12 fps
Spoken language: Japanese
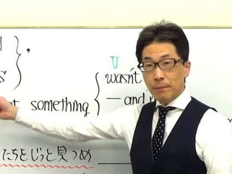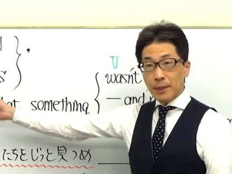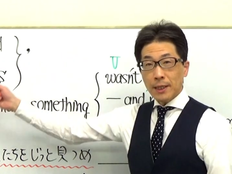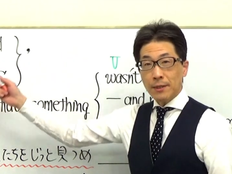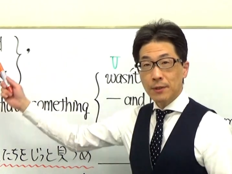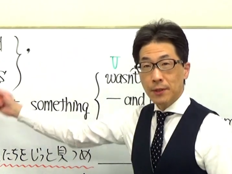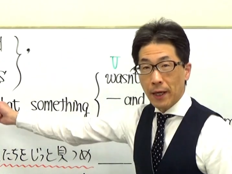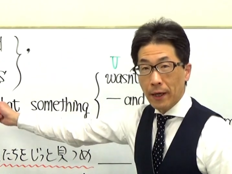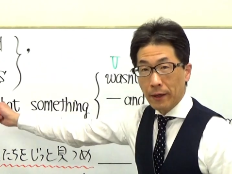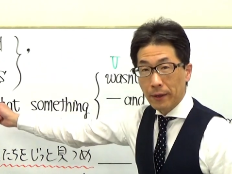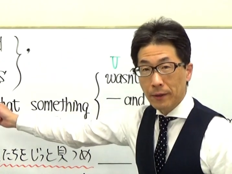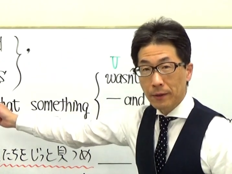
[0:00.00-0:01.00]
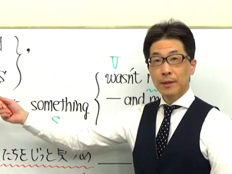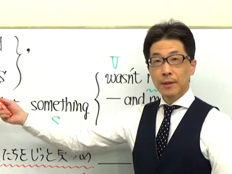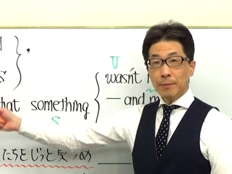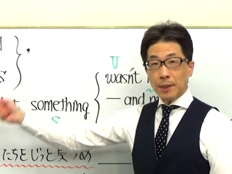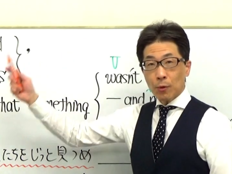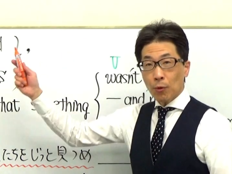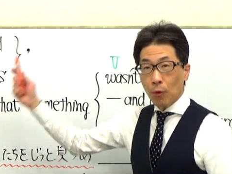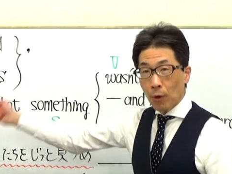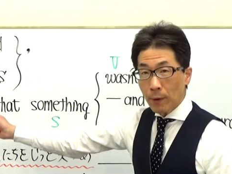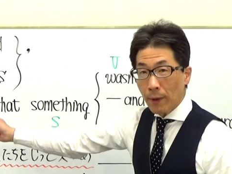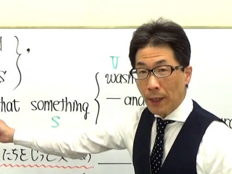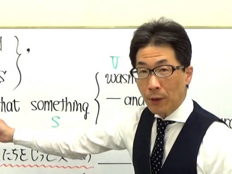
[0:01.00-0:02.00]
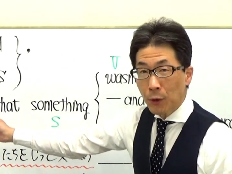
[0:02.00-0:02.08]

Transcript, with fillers: 皆さん stared。皆さん、これは